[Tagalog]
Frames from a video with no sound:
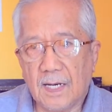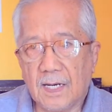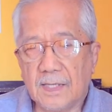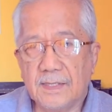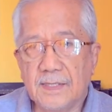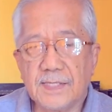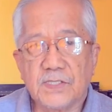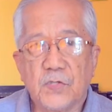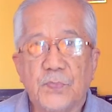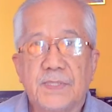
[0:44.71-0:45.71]
ay
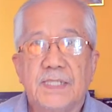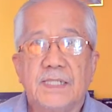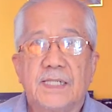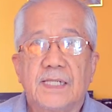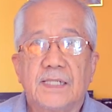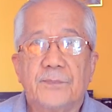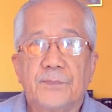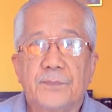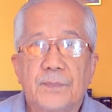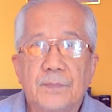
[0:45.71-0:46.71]
nasa opisina rin ng
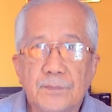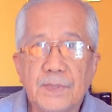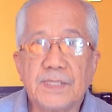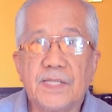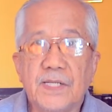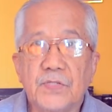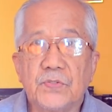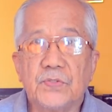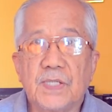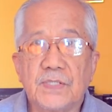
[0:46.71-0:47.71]

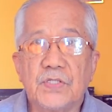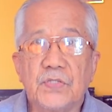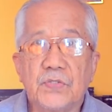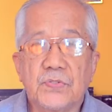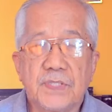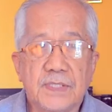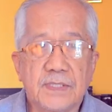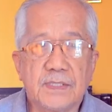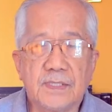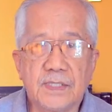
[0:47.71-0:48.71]
Federation ng Senior
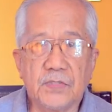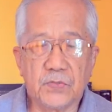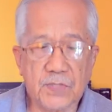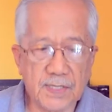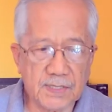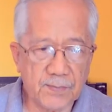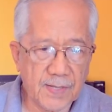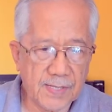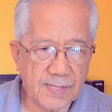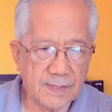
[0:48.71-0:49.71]
Citizen dito sa ating
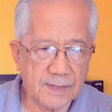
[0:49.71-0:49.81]
bayan.